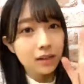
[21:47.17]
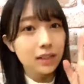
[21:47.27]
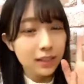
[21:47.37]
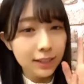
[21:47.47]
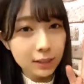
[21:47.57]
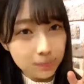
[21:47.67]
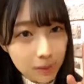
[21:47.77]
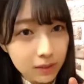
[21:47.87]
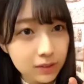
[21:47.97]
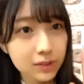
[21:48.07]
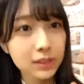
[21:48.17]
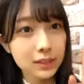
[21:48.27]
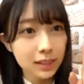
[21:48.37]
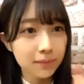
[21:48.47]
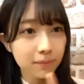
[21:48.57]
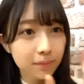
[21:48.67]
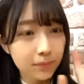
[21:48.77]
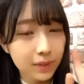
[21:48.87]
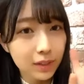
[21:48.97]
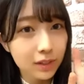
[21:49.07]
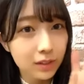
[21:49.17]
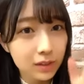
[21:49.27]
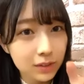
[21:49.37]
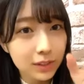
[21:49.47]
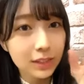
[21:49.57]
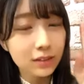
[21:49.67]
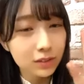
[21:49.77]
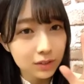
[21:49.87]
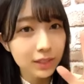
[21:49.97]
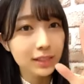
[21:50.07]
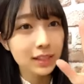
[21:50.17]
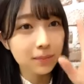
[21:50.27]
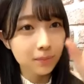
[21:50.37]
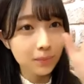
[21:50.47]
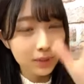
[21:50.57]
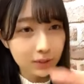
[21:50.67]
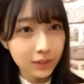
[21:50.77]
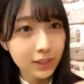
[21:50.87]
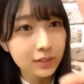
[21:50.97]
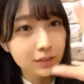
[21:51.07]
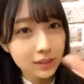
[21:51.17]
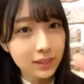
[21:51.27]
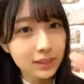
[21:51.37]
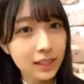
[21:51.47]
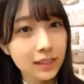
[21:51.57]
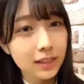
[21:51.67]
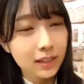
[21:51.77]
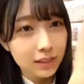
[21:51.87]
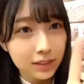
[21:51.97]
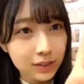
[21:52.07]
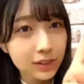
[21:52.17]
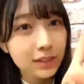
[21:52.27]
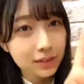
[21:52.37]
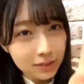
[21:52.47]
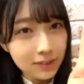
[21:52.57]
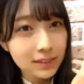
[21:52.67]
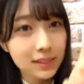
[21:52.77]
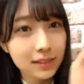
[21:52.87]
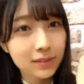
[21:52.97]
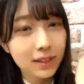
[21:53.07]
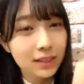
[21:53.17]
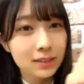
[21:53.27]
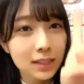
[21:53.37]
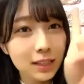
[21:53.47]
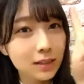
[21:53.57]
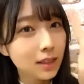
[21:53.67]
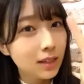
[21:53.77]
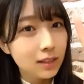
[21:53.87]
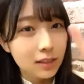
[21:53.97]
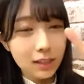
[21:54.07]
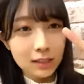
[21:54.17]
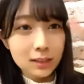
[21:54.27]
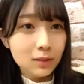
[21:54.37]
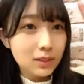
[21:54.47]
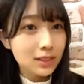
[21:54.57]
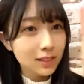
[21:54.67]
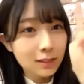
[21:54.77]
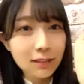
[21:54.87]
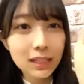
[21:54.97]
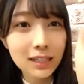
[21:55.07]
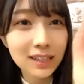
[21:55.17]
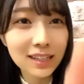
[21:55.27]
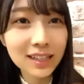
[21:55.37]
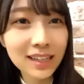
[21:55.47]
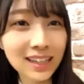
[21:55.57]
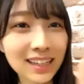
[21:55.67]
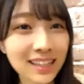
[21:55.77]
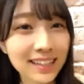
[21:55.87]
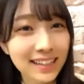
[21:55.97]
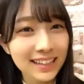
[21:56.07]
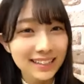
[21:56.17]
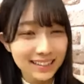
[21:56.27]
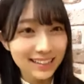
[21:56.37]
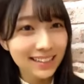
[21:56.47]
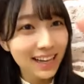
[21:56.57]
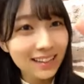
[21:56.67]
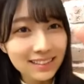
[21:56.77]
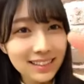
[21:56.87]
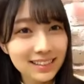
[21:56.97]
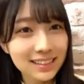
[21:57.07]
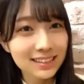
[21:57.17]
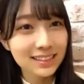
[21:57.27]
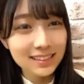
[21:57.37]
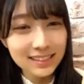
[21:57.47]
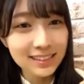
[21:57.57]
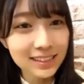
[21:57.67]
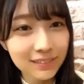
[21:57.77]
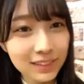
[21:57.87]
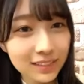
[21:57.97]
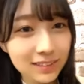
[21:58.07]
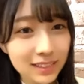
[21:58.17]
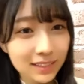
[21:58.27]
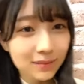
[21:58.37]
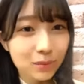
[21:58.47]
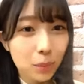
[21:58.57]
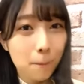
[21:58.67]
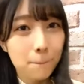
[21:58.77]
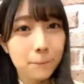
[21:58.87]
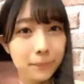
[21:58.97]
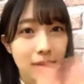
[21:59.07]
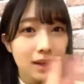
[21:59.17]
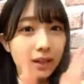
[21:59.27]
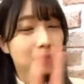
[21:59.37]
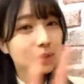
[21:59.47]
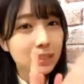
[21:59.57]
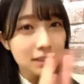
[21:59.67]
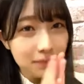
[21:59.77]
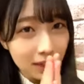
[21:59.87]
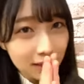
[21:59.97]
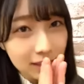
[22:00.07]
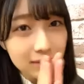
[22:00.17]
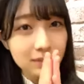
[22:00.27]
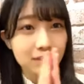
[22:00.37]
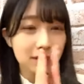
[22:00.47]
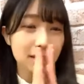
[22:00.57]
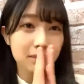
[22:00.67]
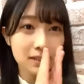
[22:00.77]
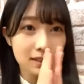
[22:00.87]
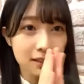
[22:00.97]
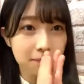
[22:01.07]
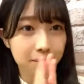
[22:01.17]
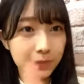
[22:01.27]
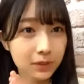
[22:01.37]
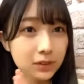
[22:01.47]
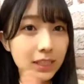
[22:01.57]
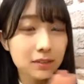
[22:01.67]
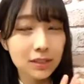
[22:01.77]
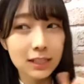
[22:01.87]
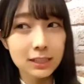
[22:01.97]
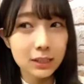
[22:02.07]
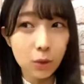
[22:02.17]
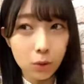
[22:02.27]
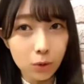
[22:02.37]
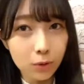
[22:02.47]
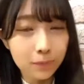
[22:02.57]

7位スパーク正一さん6位薄池さん5位フッキーさん4位コロワンさん3位長沢じゃないわ2位アルダさん1位鍋太郎さん皆様ありがとうございましたこの後ラジコ